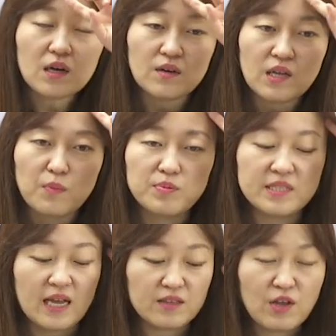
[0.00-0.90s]
그렇게
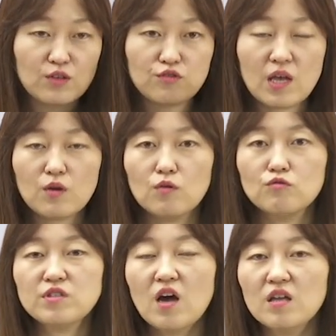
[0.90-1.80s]
봅시다. 뇌 두개골
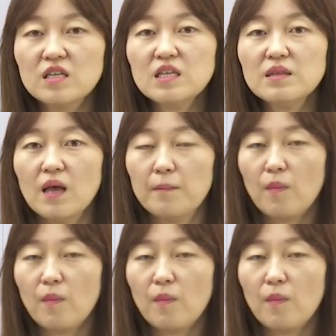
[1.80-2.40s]
우선은